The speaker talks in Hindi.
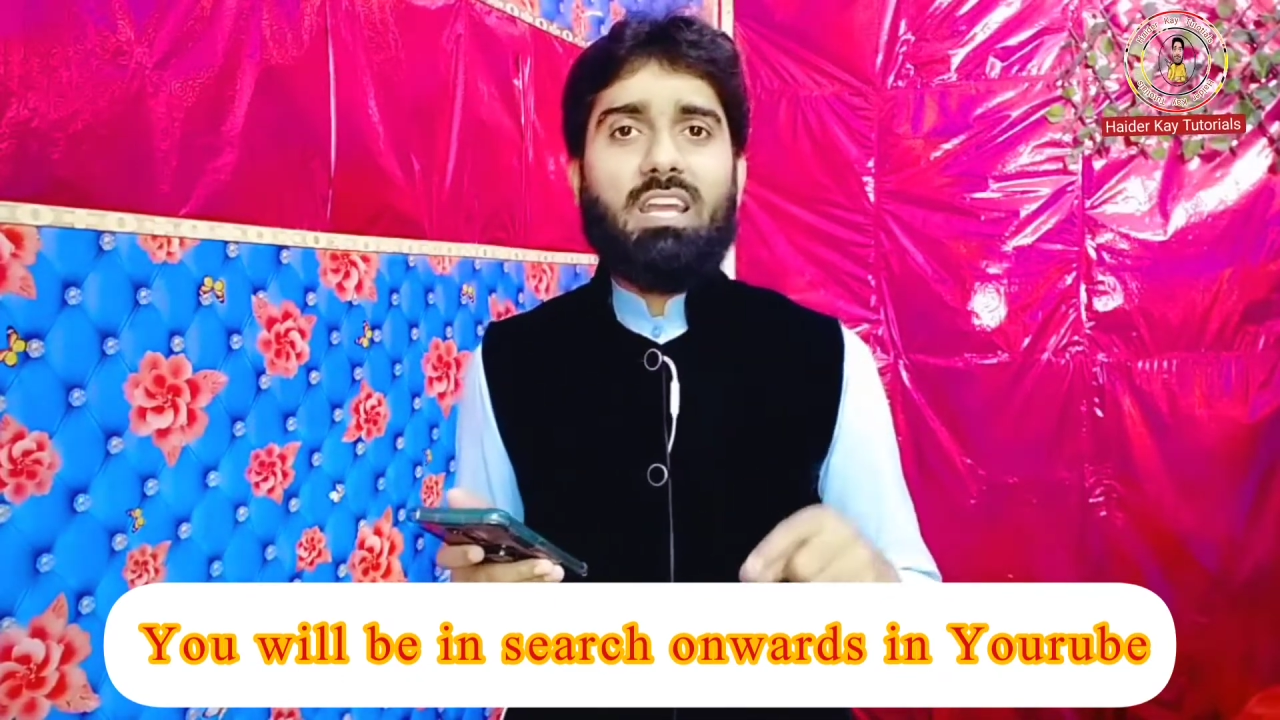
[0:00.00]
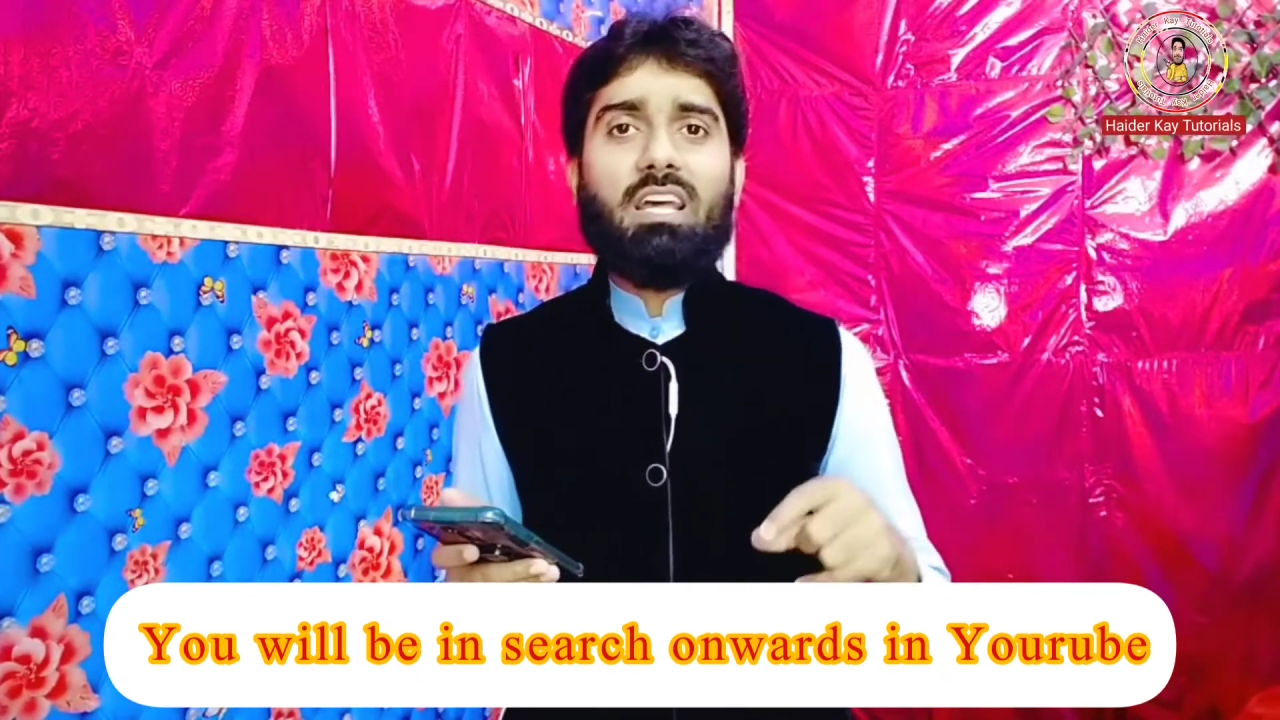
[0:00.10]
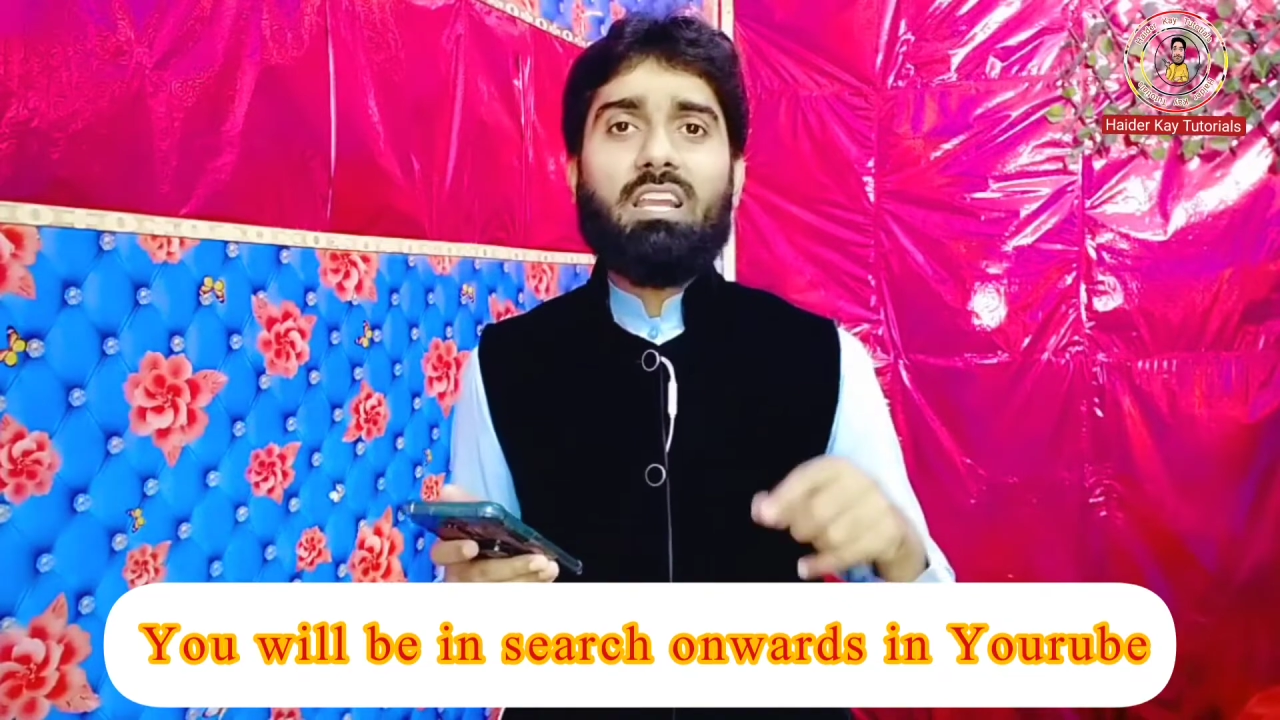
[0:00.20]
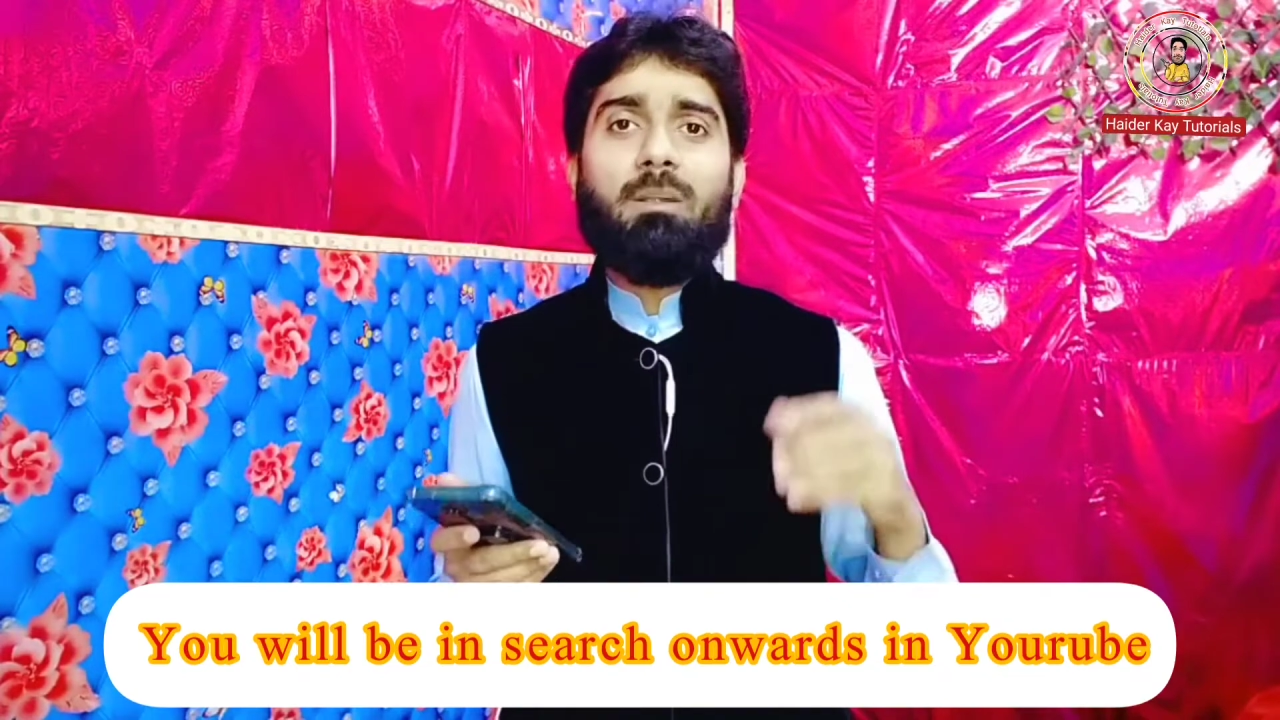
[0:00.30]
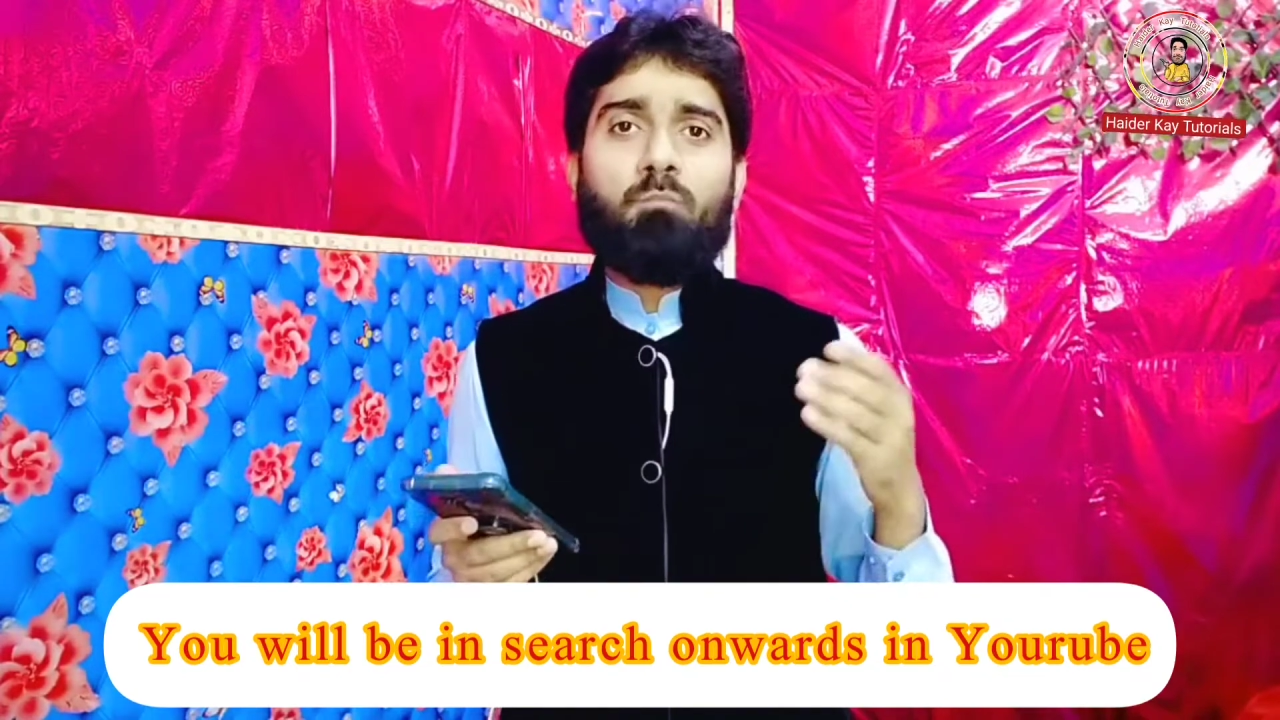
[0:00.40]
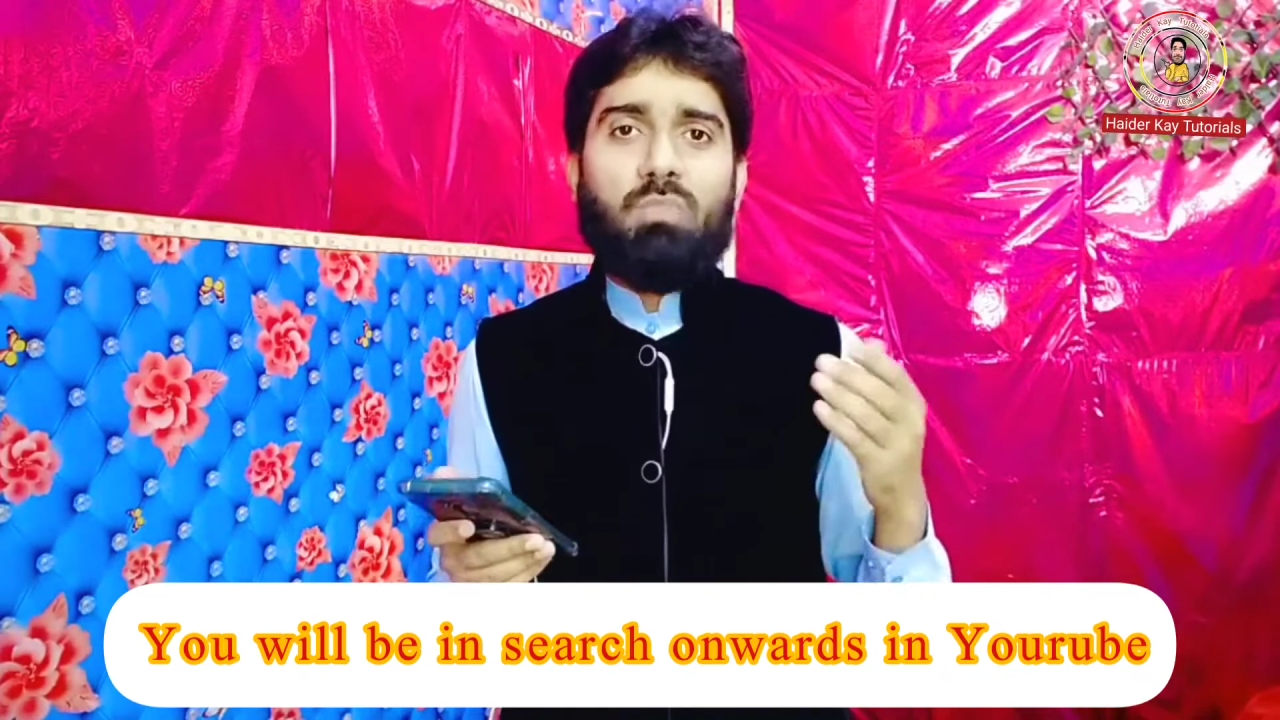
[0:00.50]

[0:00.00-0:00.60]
चैनल